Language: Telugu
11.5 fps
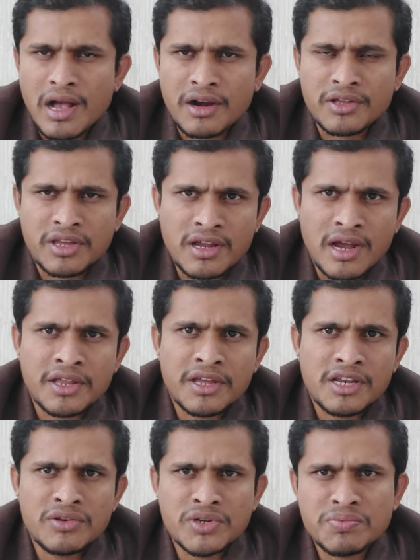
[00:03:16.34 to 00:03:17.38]
అక్కడికి అడిగి
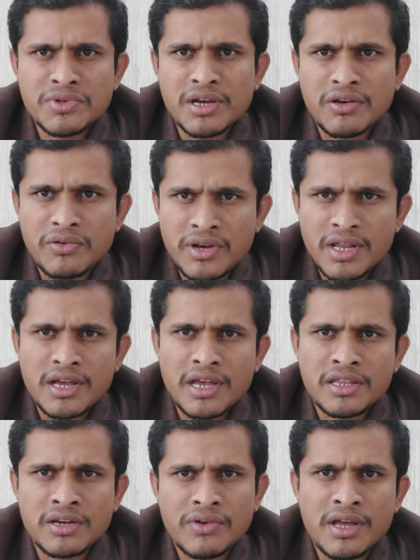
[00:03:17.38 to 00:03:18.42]
వెళ్ళి ఇన్వెస్ట్మెంట్ ఇలా
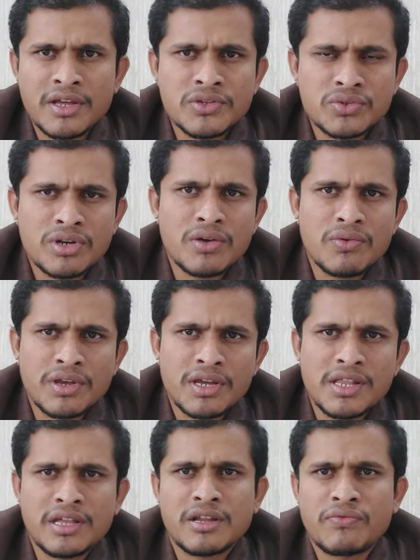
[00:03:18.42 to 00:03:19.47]
అది వెళ్ళా తీసుకున్నా ఓకే
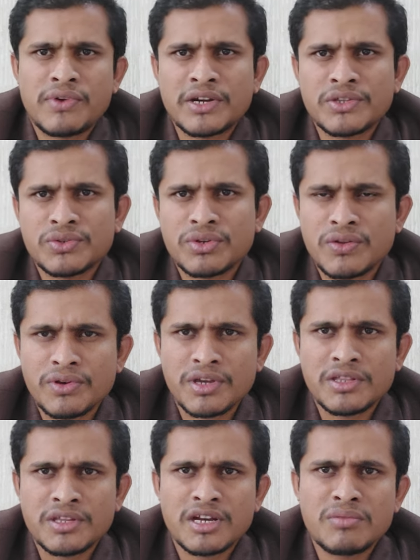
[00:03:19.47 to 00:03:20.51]
లేదంటే ఫ్లాట్ తీసుకున్నా ఓకే
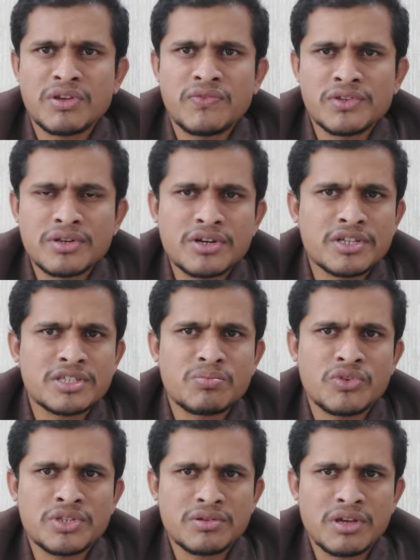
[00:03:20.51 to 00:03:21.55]
ఎందుకంటే మీకు ఫ్యూచర్ రిటర్న్స్
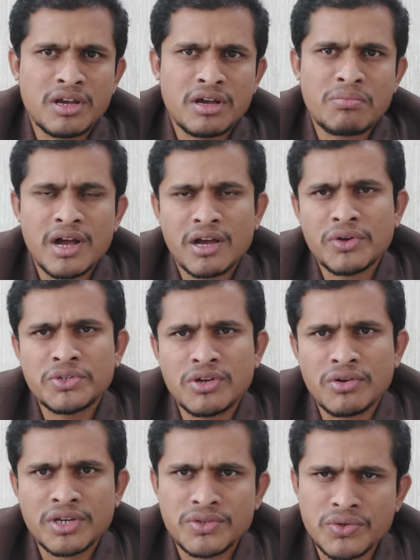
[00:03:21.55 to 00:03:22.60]
బాగా వచ్చే
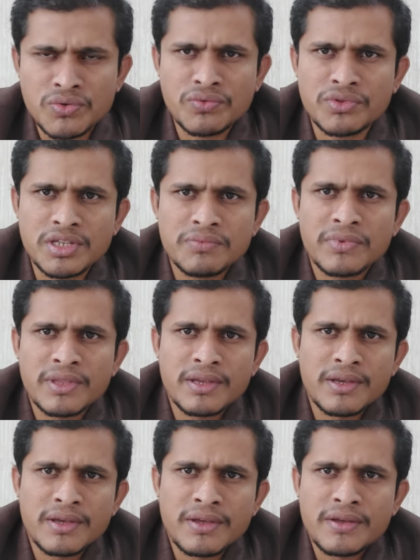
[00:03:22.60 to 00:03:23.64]
అవకాశం ఎక్కువ ఉంది
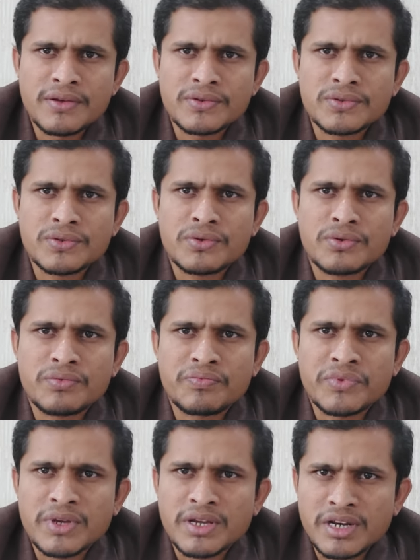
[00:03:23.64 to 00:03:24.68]
సో
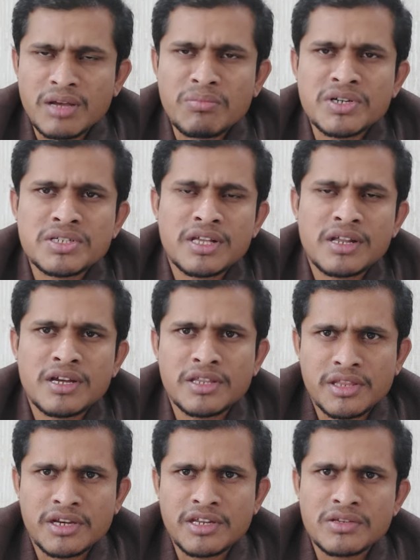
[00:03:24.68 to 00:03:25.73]
నా బెస్ట్ సలహా
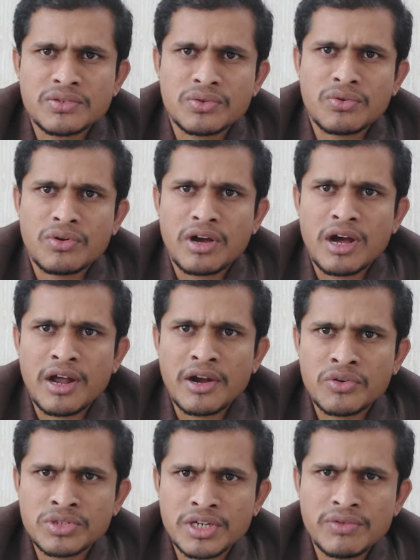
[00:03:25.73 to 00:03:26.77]
ఏదండి సో ఆ
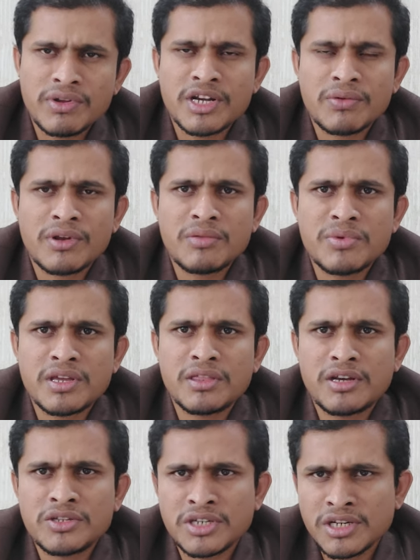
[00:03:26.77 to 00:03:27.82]
సైడ్ వెళ్ళడం వల్ల మీకు
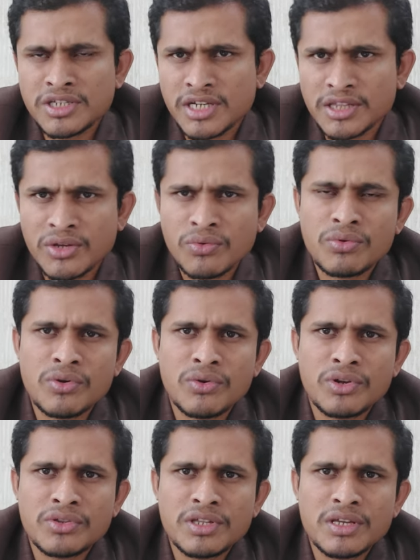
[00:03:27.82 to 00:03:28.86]
ఏంటంటే జర్నీ చాలా తక్కువలో
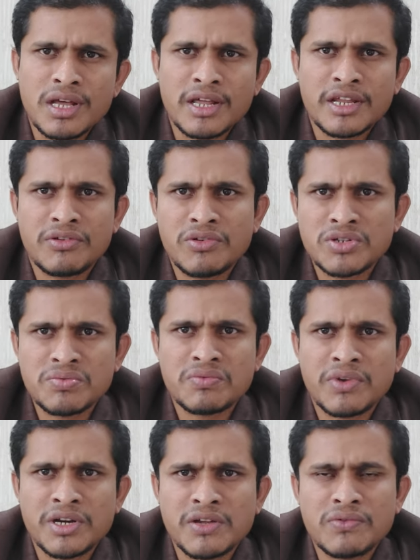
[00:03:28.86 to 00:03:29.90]
ఉంటుంది అలాగే ఇన్వెస్ట్మెంట్
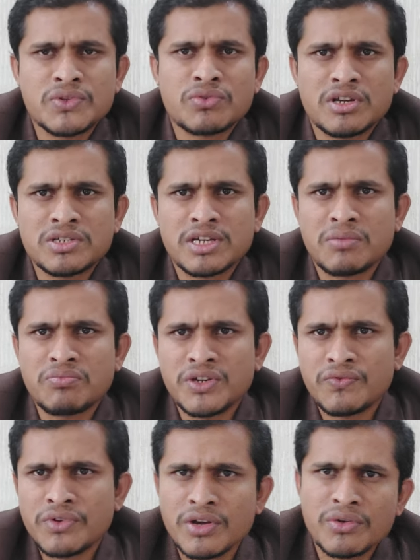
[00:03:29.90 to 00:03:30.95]
పాయింట్ ఆఫ్ తీసుకున్నా చాలా
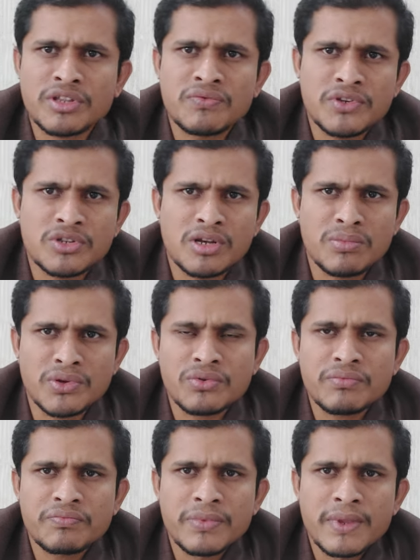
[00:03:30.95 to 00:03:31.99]
బ్యూటిఫుల్గా ఉంటుంది ఫ్యూచర్లో మీకు